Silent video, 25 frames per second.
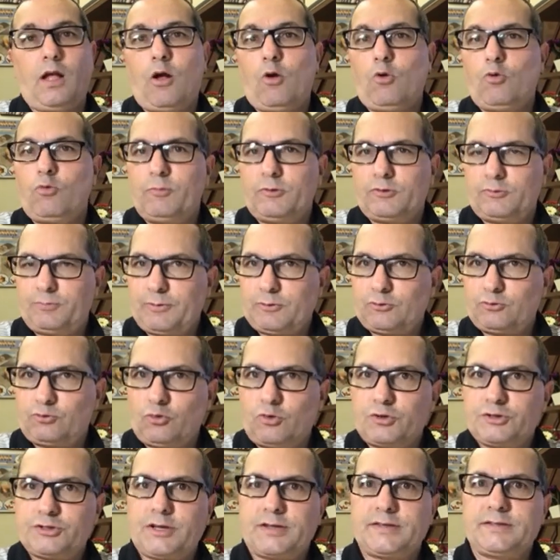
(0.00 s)
Algumas
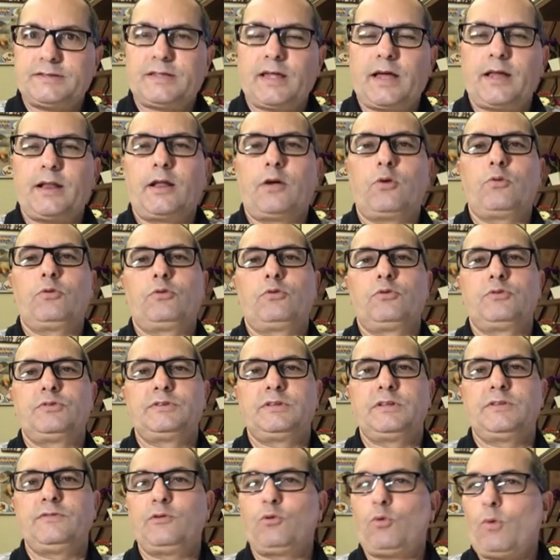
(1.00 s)
pessoas já estarão,
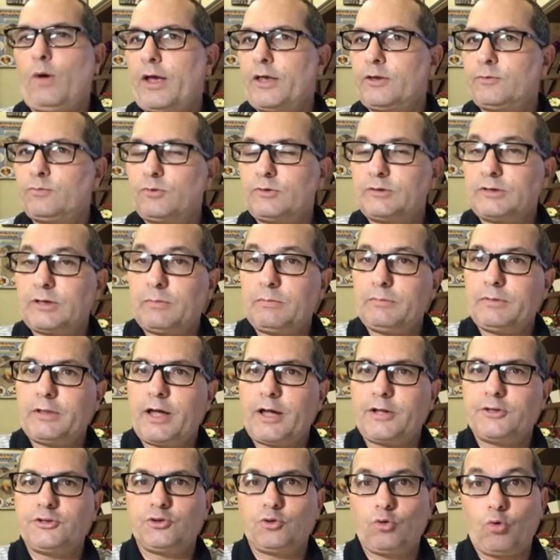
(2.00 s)
inclusive, com a
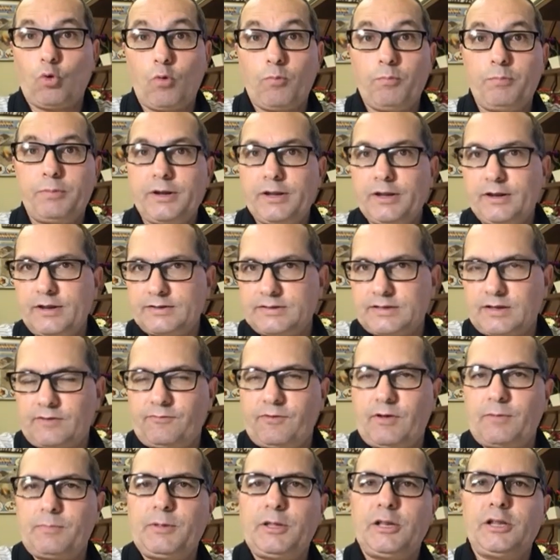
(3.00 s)
responsabilidade de cobrir
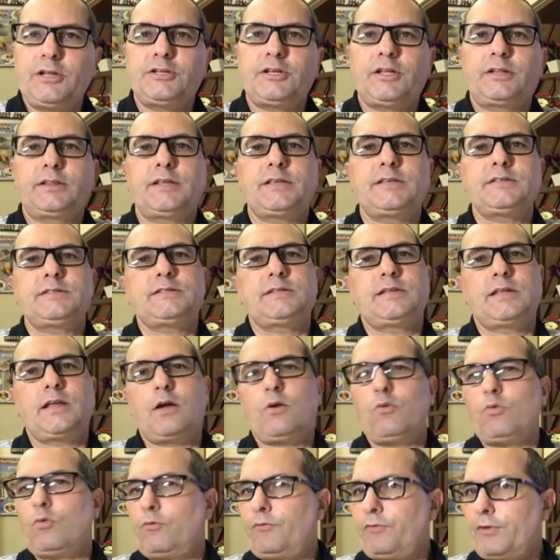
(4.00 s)
essa família de
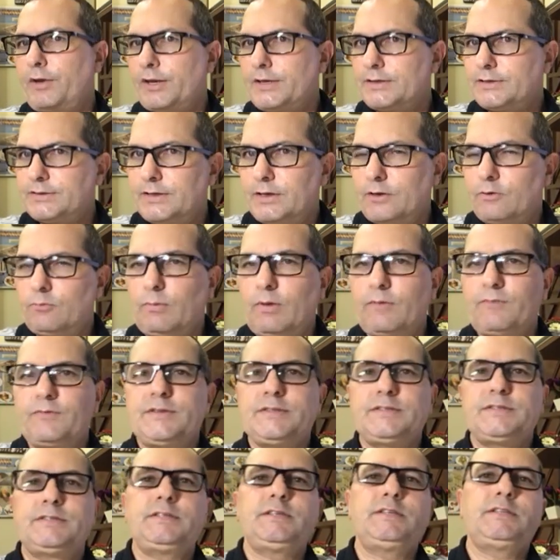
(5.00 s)
atenção, oferecer uma
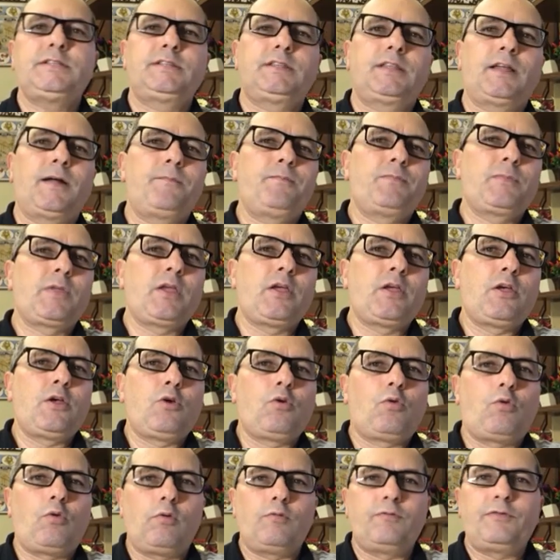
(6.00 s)
visita,
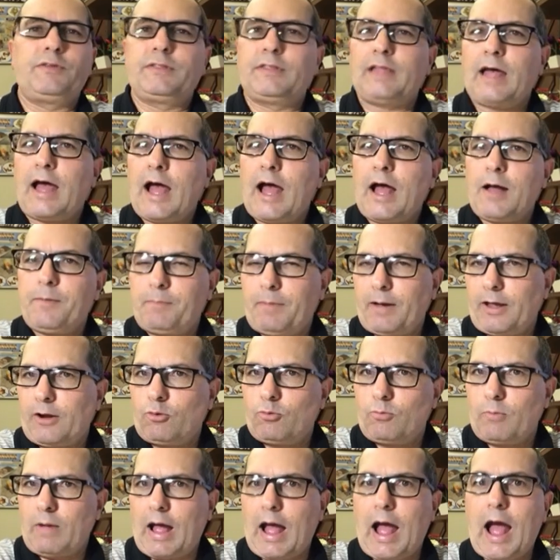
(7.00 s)
convidar
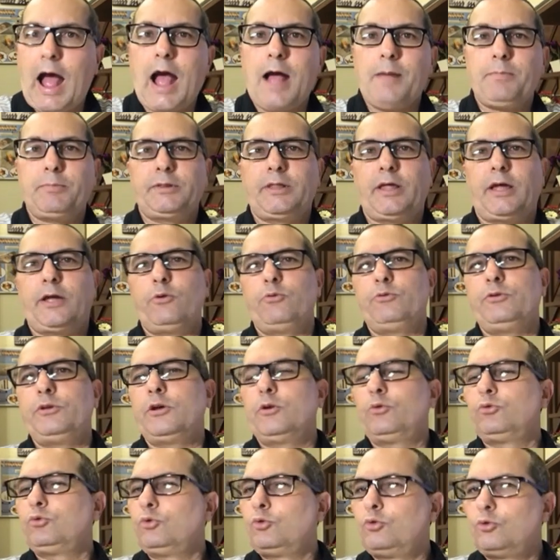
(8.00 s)
para uma rápida
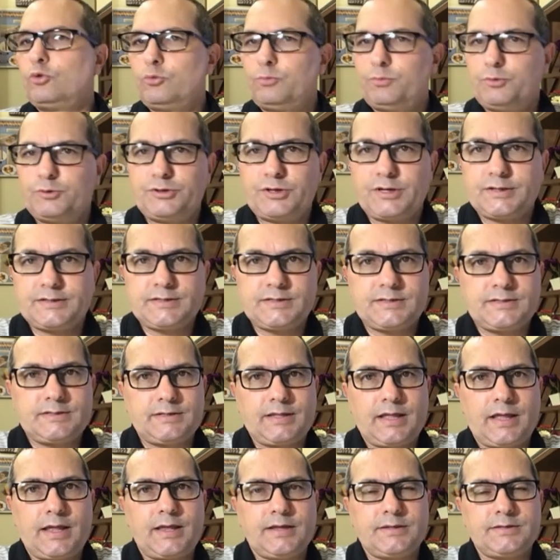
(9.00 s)
reunião do grupo de
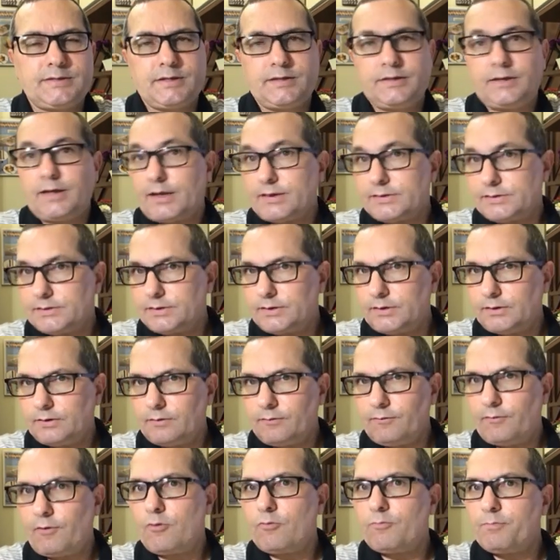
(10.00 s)
assistência e
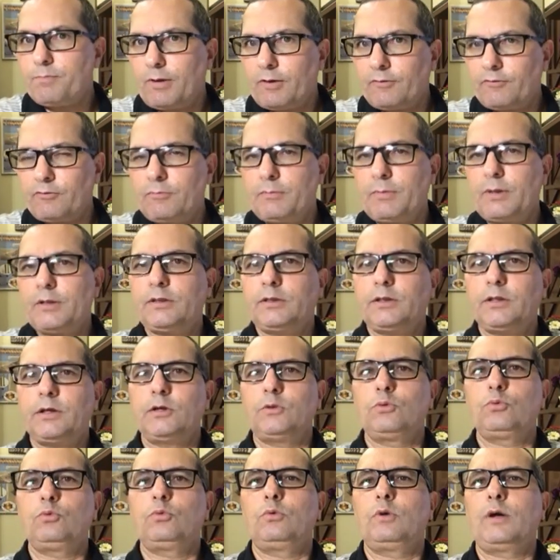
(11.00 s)
assim vão
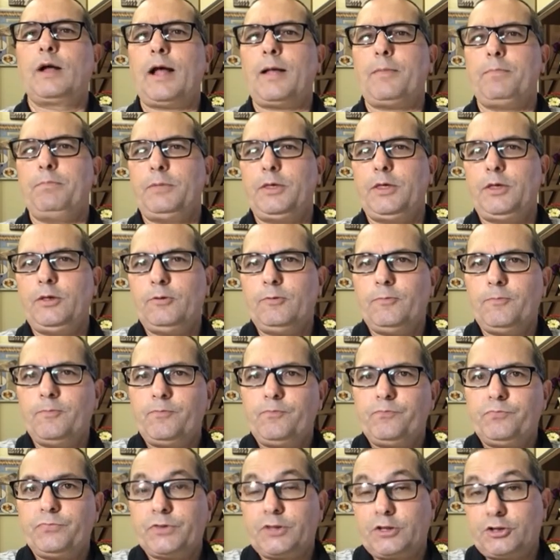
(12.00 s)
pavimentando o caminho
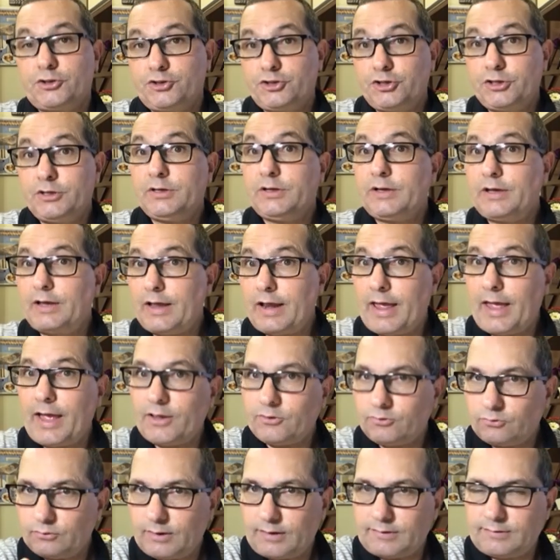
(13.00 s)
de
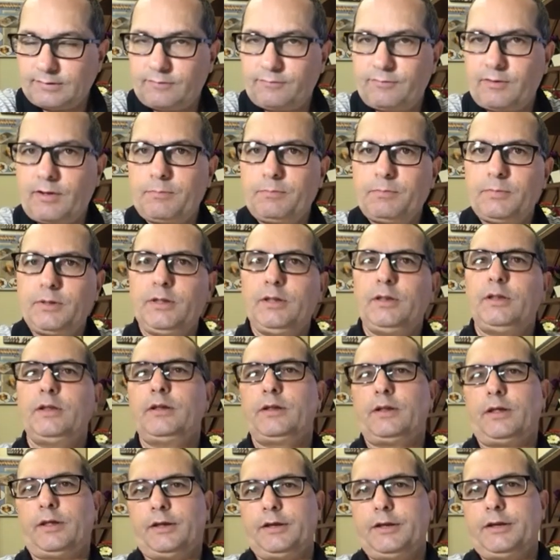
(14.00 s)
ingresso dessa
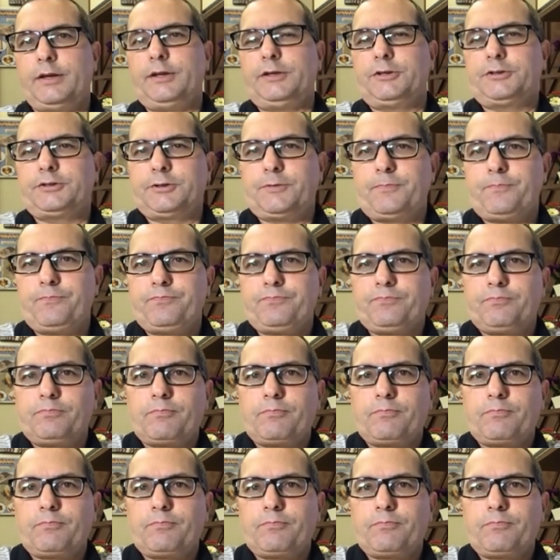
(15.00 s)
família na igreja.